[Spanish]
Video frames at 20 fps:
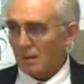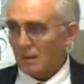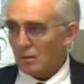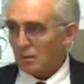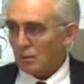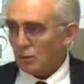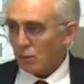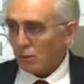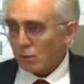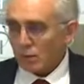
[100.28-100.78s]
Y
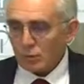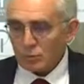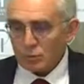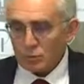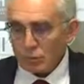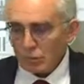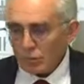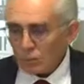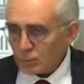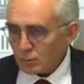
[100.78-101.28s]
yo creo que eso
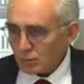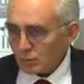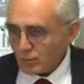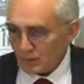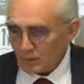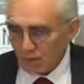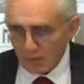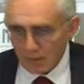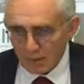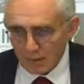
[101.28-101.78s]
no lo podemos
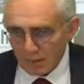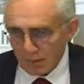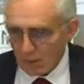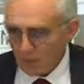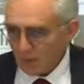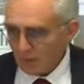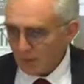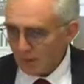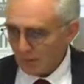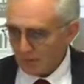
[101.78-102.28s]
perder de ninguna
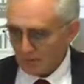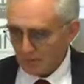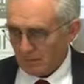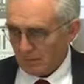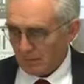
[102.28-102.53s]
manera.